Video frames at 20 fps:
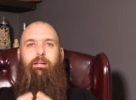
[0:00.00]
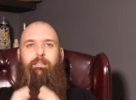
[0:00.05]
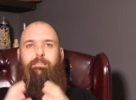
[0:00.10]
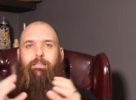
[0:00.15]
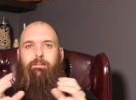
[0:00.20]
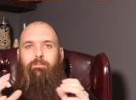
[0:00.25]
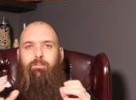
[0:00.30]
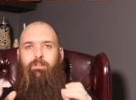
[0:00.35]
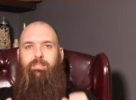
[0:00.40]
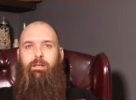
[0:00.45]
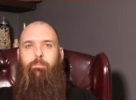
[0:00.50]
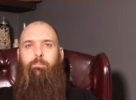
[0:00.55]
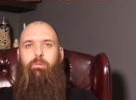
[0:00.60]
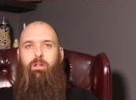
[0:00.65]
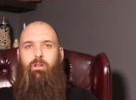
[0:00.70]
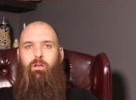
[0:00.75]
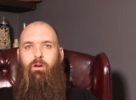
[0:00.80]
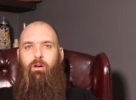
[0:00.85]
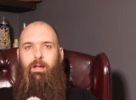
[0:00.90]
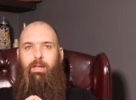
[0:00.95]
que ça va
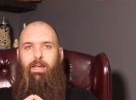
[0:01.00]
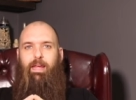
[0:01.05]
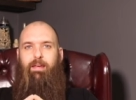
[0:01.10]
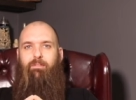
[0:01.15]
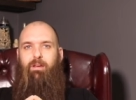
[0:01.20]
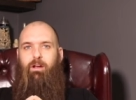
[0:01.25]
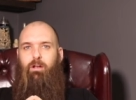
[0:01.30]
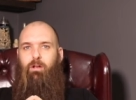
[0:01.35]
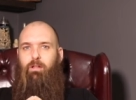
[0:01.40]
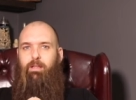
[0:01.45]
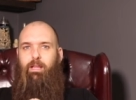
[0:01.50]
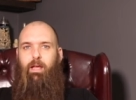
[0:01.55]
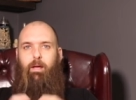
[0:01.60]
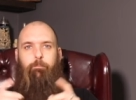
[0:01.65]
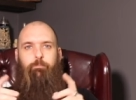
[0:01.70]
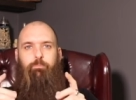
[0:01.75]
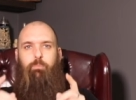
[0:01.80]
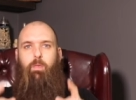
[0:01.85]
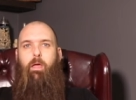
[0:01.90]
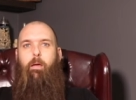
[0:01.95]
s'améliorer avec le temps
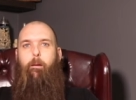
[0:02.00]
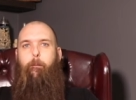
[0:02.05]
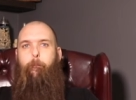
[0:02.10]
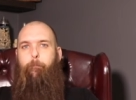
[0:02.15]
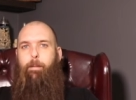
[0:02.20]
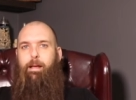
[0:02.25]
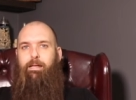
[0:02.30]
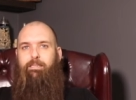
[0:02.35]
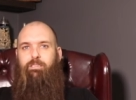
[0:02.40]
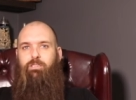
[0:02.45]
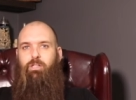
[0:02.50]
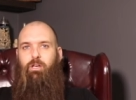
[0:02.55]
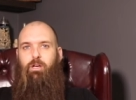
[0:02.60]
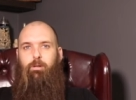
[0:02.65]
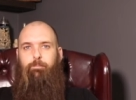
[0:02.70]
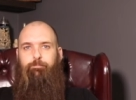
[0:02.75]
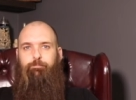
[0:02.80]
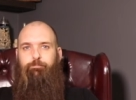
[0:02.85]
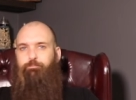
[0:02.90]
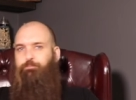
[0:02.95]
parce
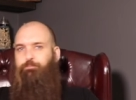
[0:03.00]
que